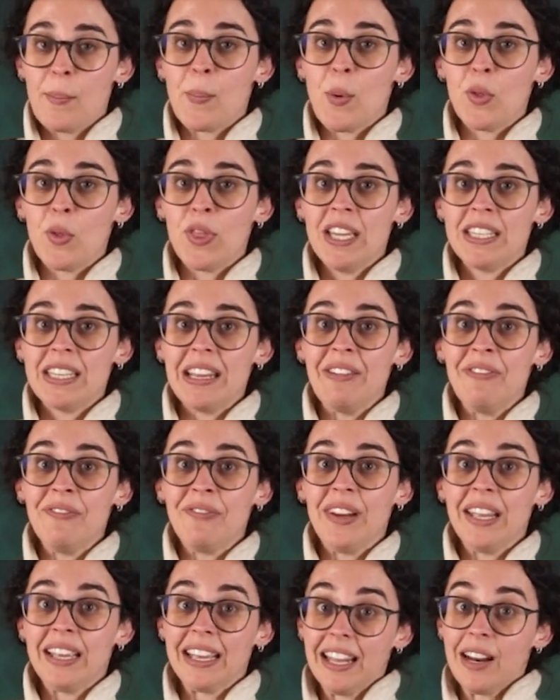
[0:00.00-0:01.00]
podéis
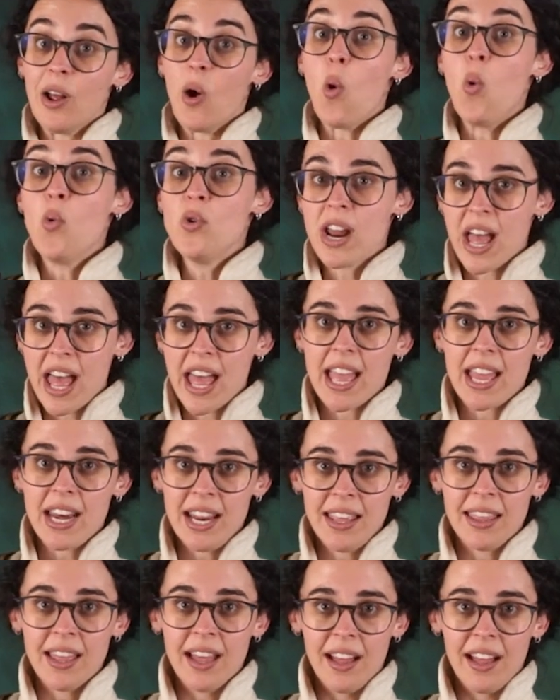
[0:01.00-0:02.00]
infligir una
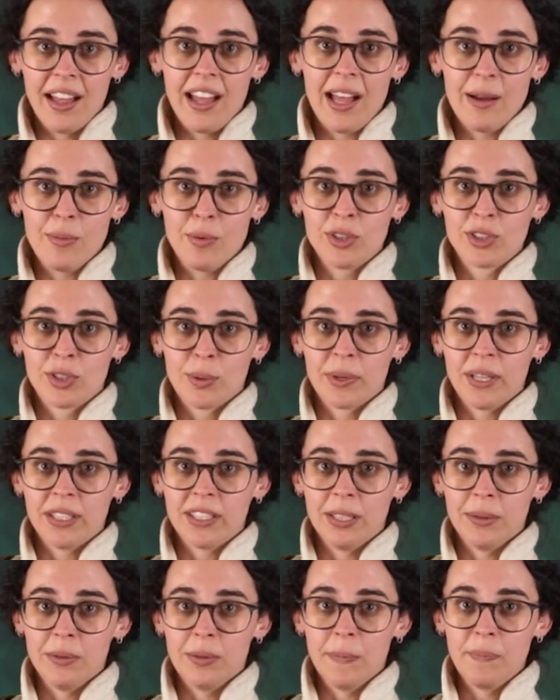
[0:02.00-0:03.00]
herida a vuestro
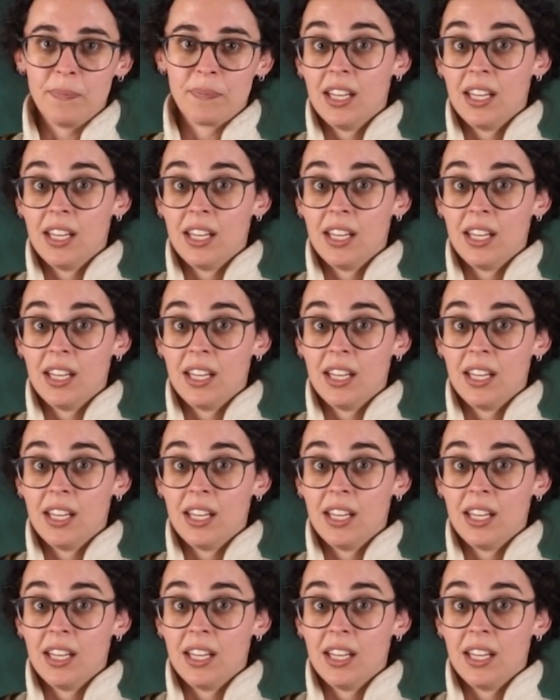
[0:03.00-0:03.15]
objetivo.